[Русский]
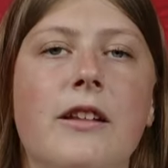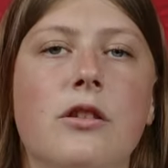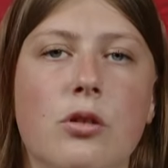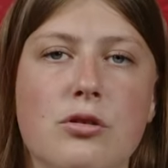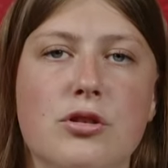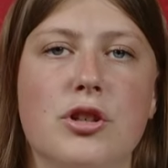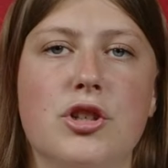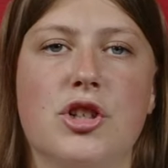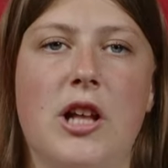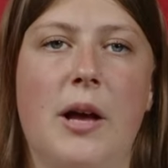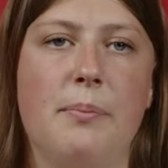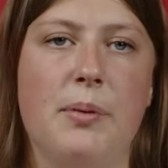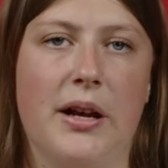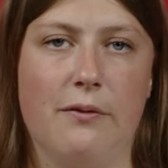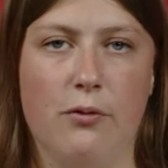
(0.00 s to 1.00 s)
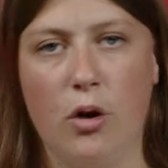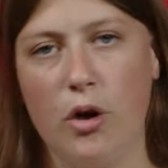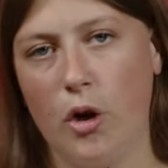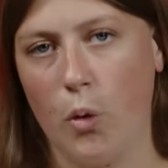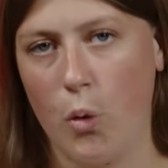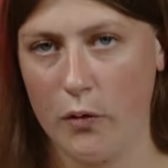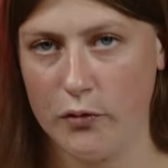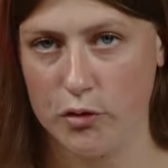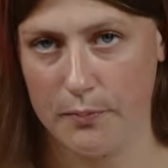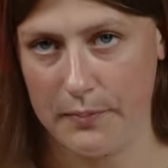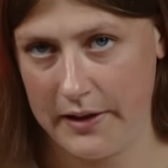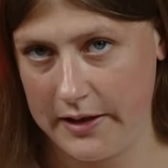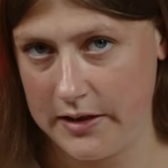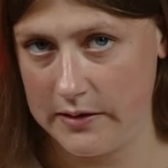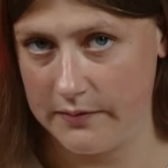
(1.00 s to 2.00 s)
тоже начала переговоры о
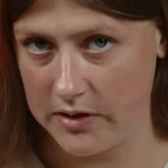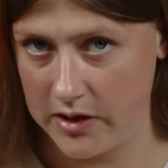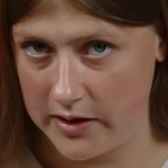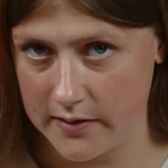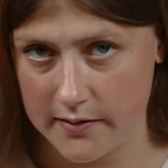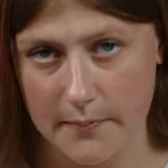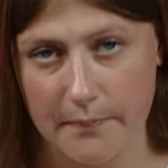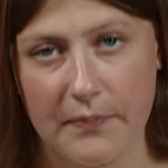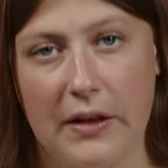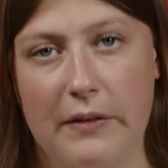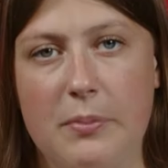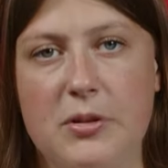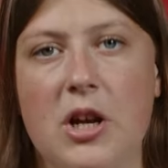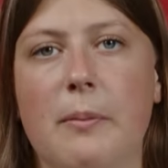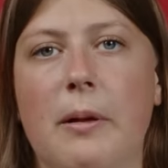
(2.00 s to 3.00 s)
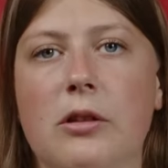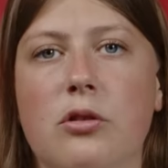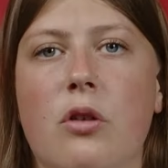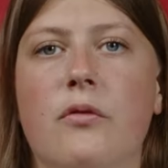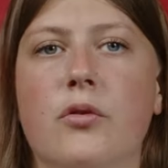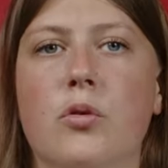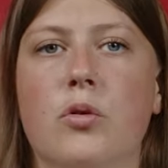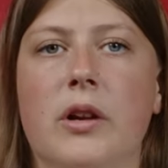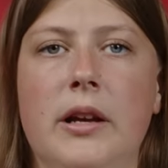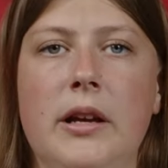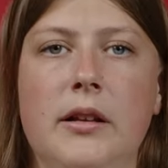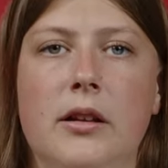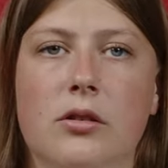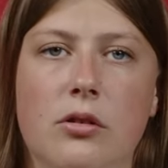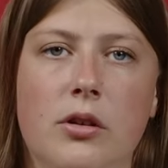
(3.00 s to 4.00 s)
вступлении в ЕС. Вообще Молдова и
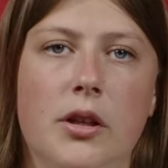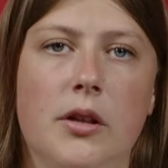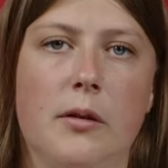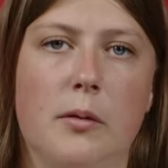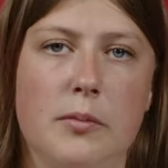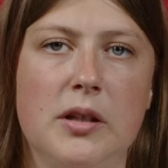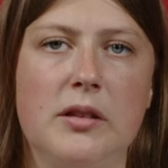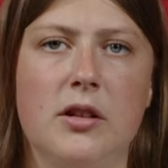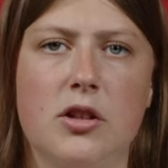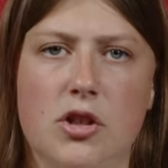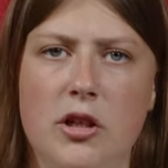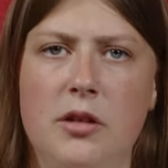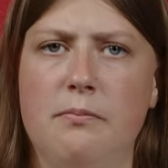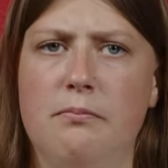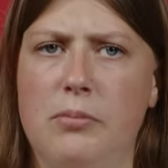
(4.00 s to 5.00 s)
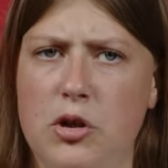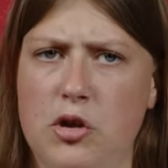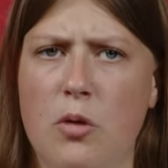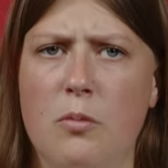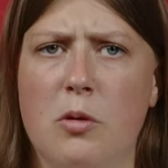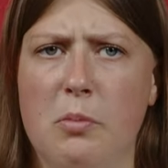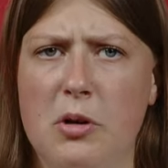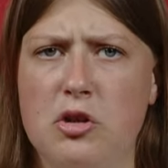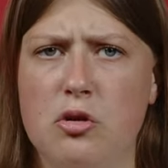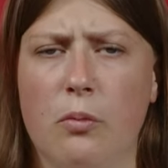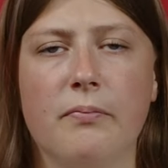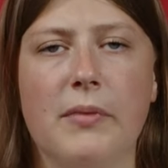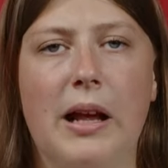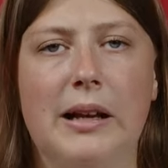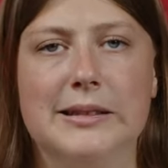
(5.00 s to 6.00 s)
Украина до этого момента шли плечом к плечу.
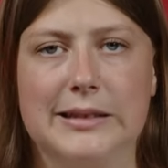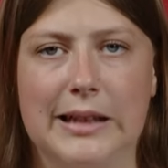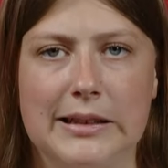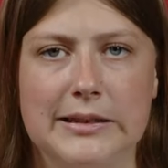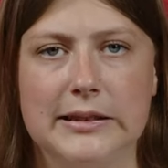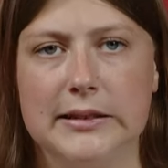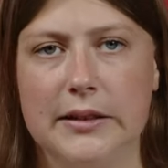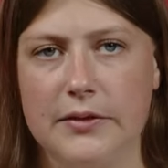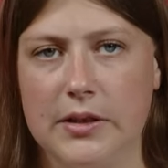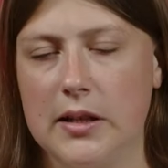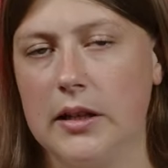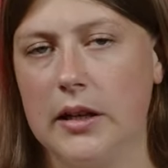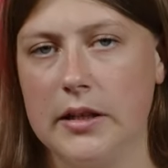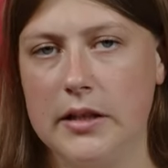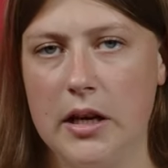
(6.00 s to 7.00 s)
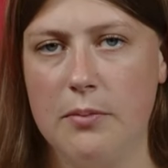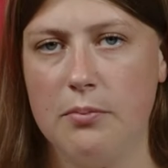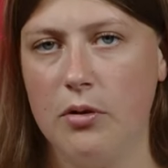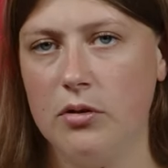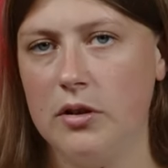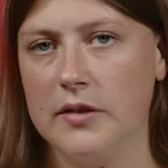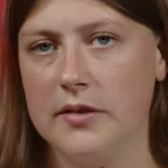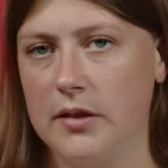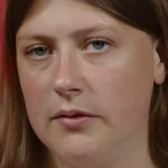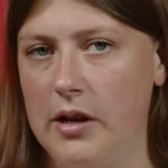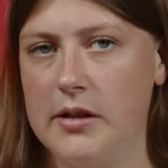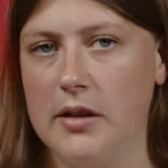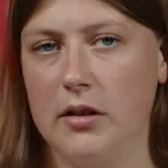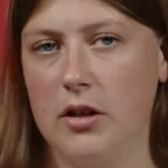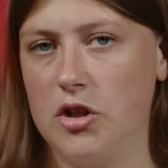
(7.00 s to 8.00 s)
С разницей в несколько дней подали
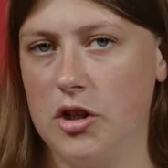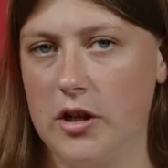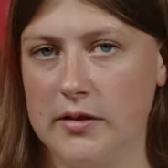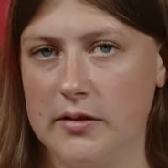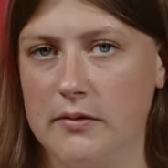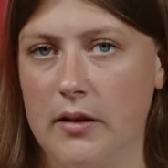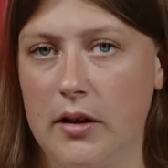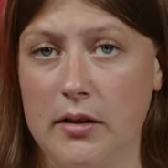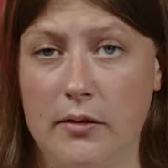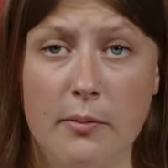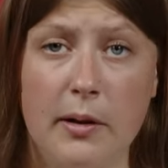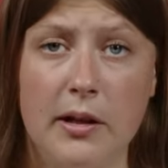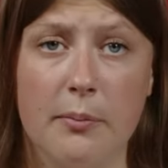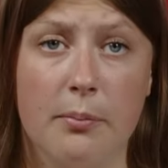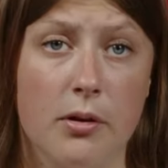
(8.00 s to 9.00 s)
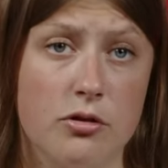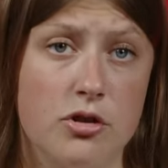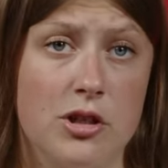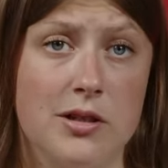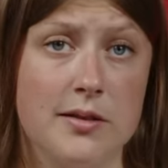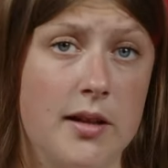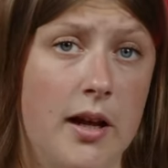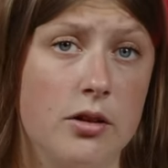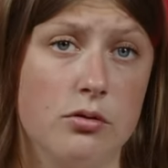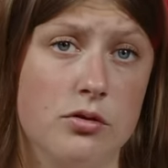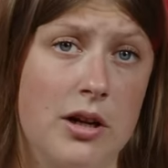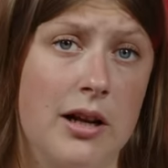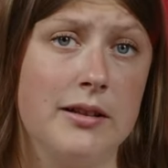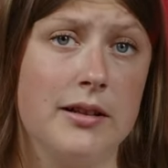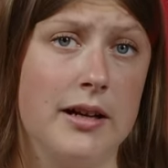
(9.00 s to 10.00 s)
заявление на членство, одновременно получили статус
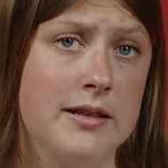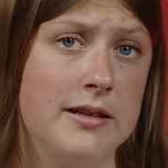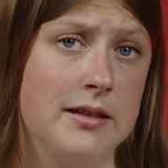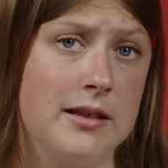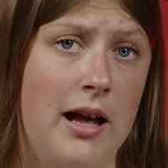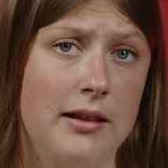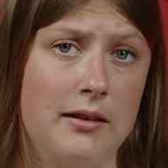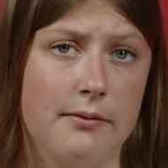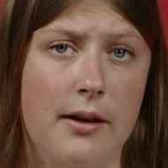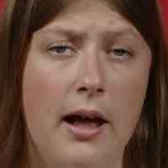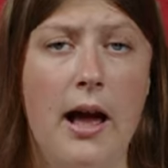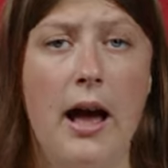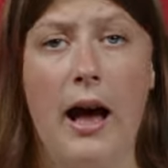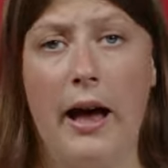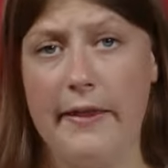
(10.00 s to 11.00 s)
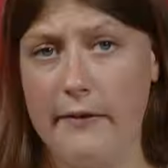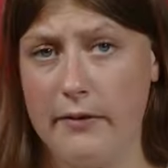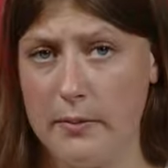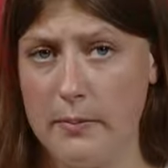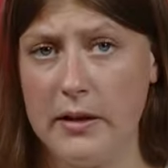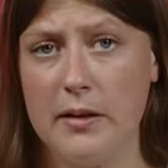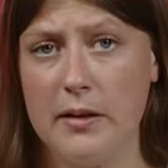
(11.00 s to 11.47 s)
стран-кандидатов, одновременно